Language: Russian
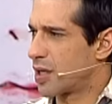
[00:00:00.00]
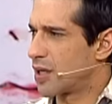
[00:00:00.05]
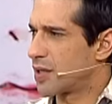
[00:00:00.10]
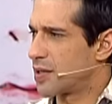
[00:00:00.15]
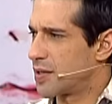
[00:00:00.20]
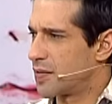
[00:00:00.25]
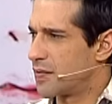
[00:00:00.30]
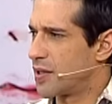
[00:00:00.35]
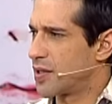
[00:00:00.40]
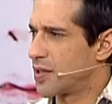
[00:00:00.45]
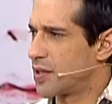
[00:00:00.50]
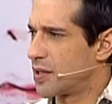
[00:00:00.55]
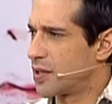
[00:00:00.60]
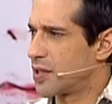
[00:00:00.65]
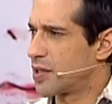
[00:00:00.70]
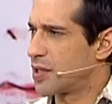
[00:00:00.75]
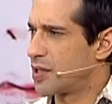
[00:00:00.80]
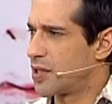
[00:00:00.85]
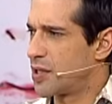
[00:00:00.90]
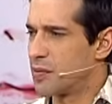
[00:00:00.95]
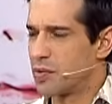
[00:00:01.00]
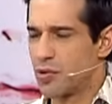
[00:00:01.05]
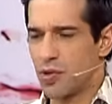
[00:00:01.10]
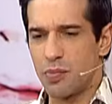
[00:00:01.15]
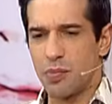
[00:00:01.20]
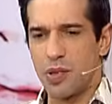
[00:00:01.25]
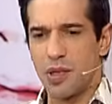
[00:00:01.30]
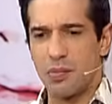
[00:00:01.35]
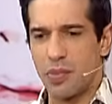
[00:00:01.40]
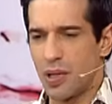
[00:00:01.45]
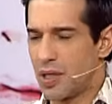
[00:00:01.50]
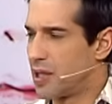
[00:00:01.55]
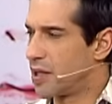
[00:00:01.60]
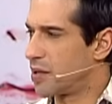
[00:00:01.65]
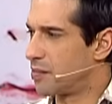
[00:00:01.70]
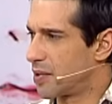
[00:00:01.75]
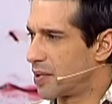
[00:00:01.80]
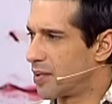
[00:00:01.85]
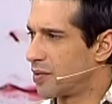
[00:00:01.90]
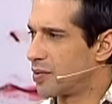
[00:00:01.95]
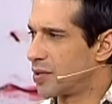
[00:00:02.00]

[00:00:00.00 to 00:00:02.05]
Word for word: раз связано с тем, что приболел, потому